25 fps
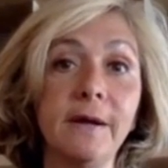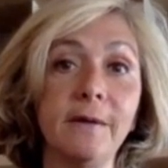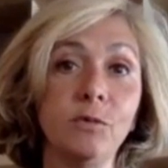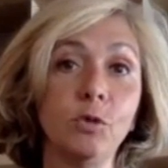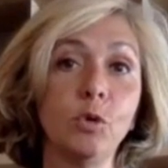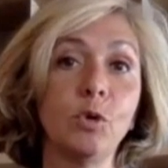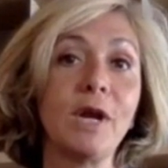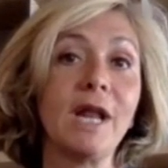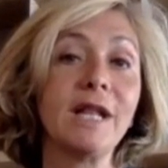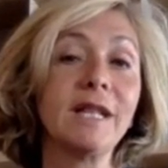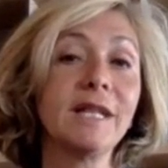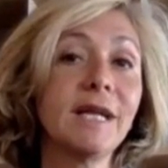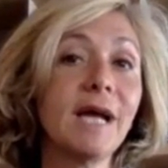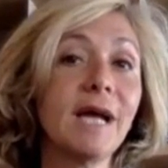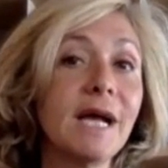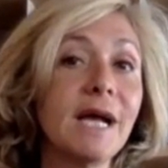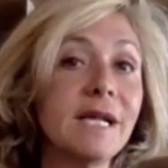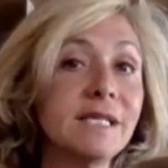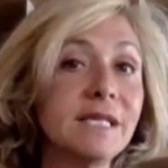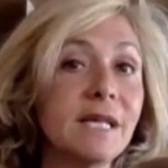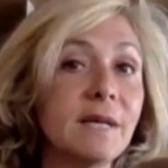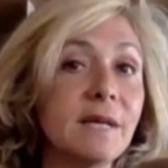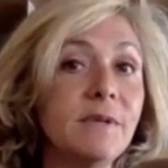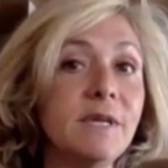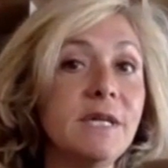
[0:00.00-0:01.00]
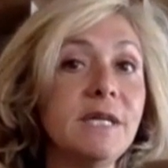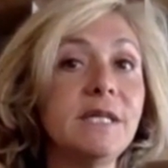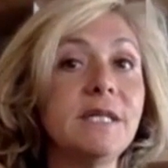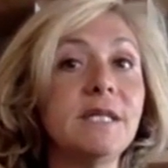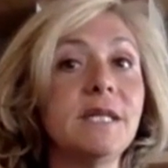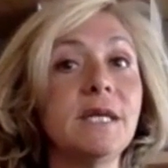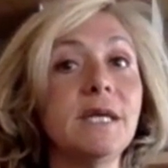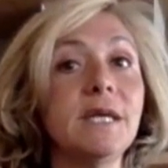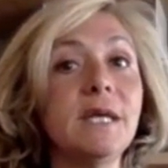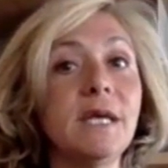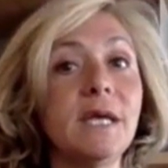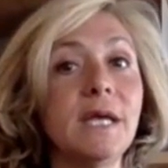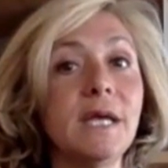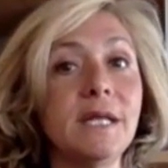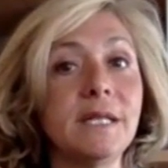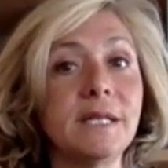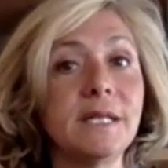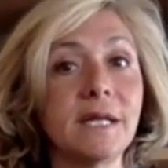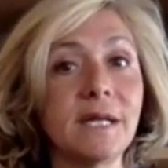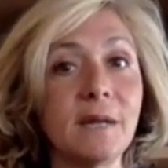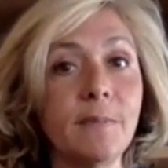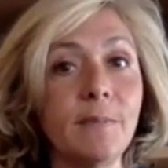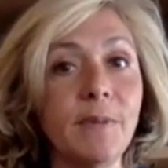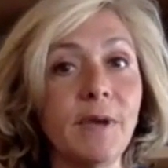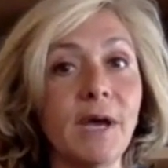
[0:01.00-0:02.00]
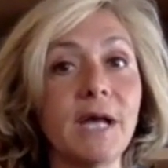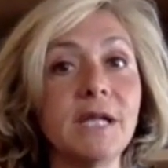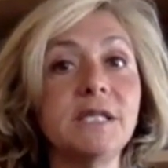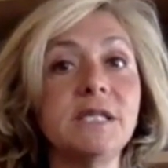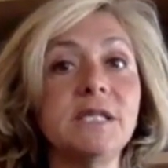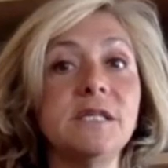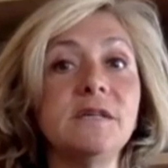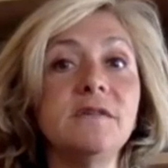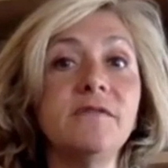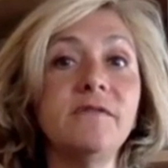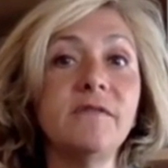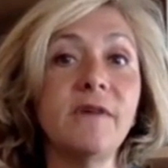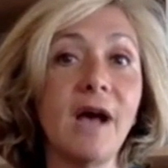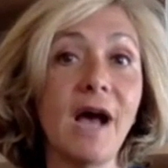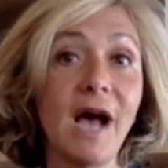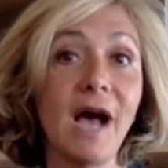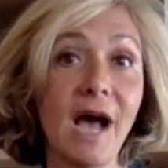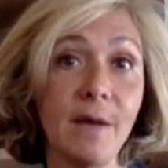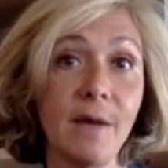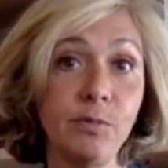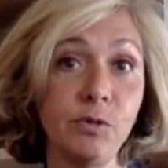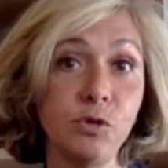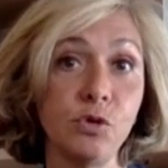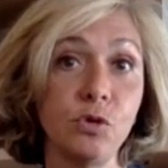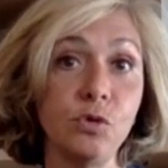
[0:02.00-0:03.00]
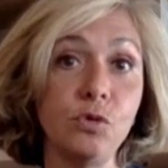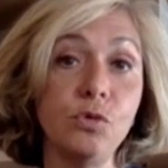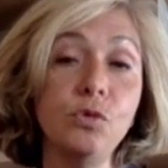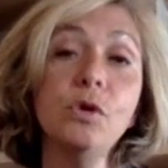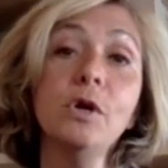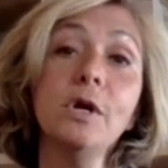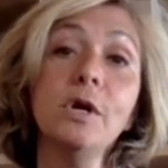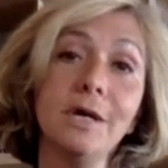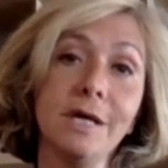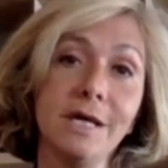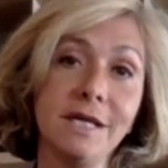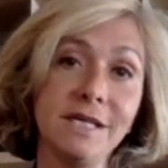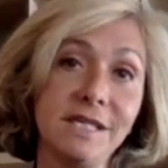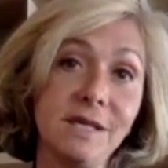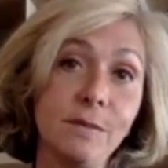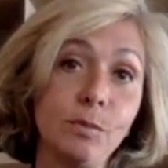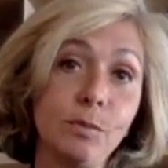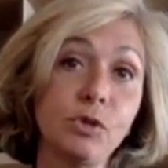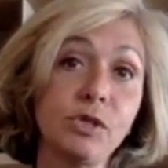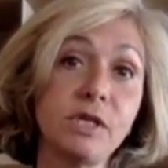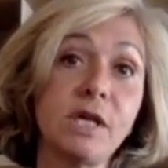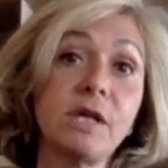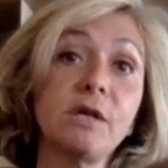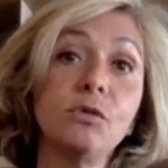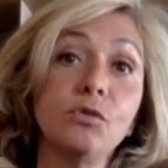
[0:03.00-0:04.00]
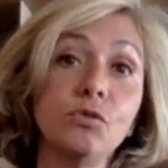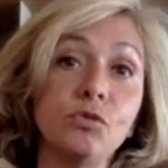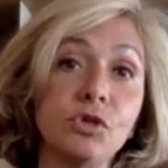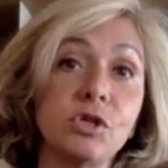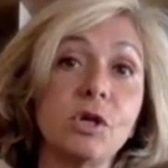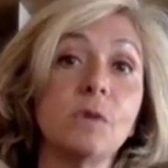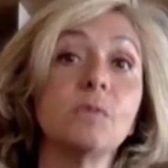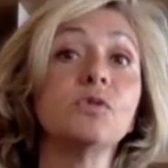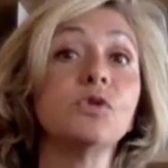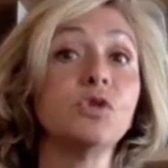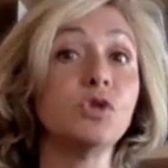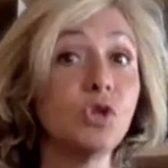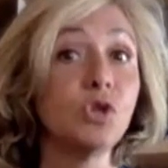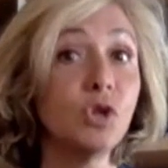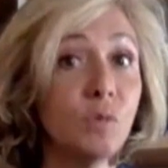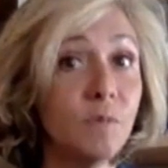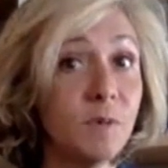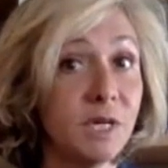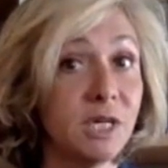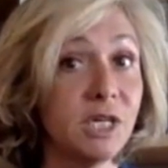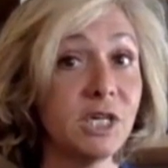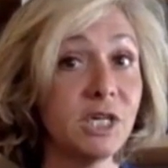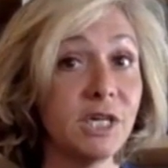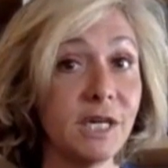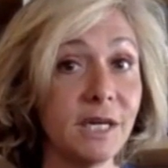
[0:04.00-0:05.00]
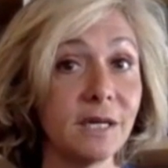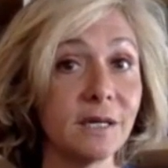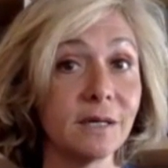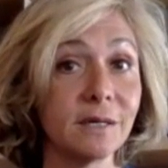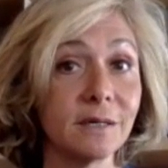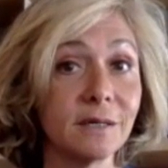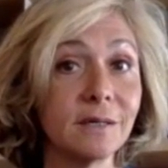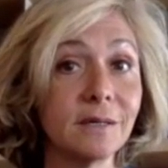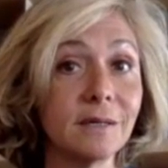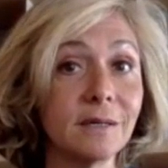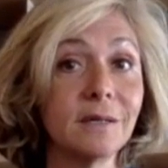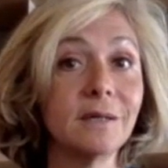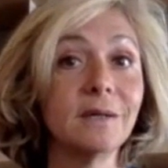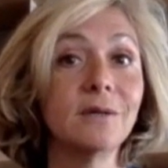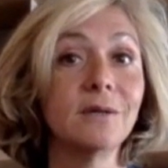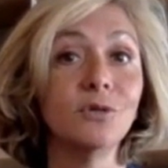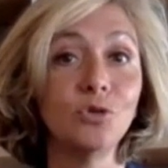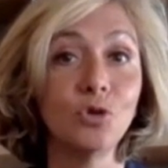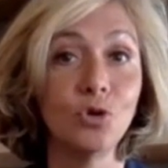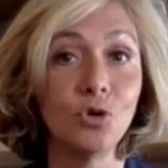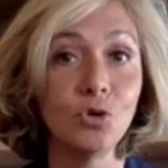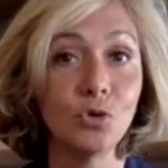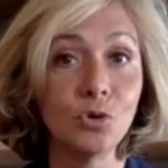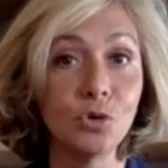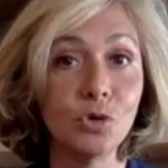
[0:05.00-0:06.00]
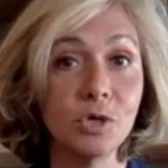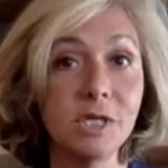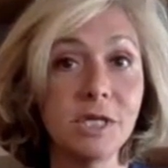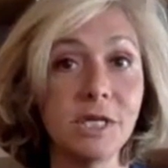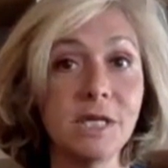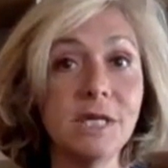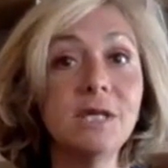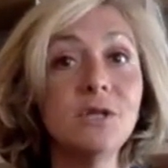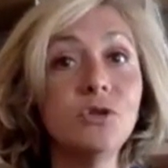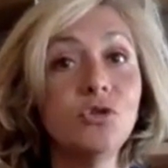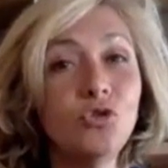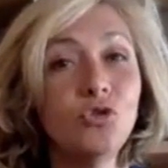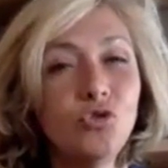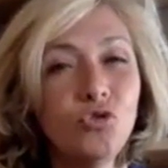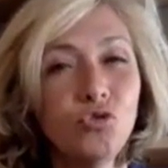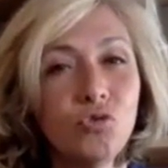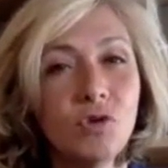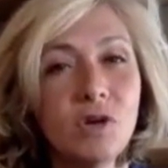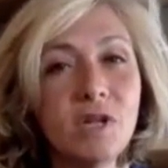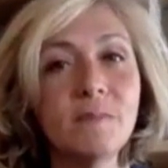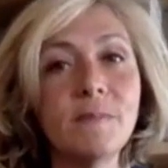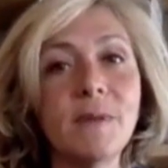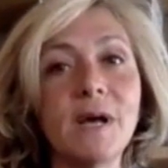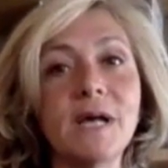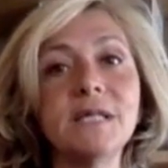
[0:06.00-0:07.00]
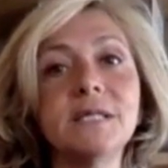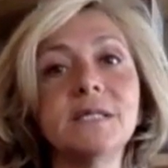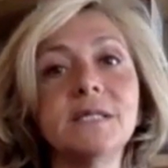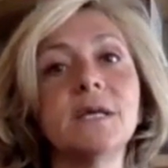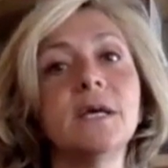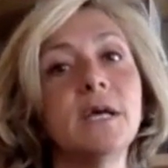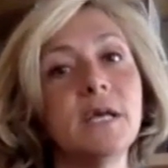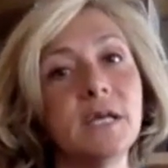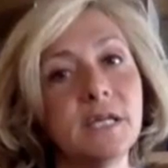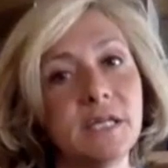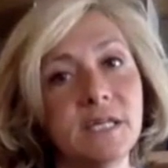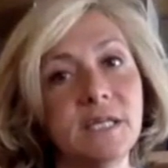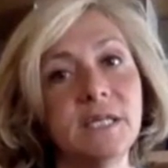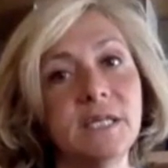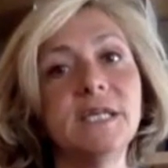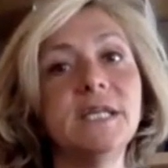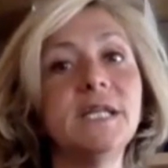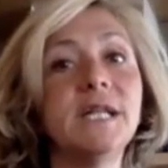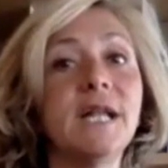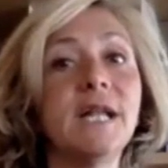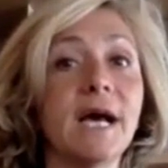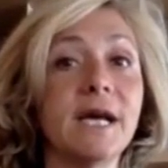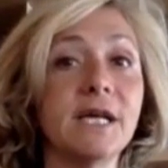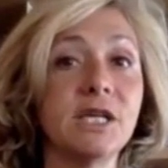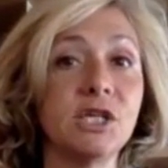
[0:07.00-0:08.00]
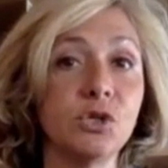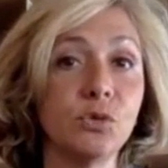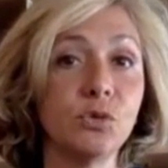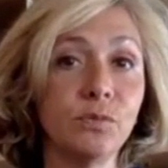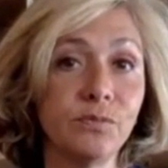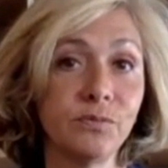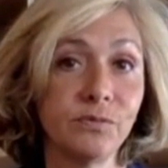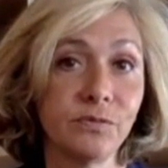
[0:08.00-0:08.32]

Donc la traçabilité est un impératif absolu et c'est pour ça que nous sommes obligés de logoter tous les masques qui quittent la région.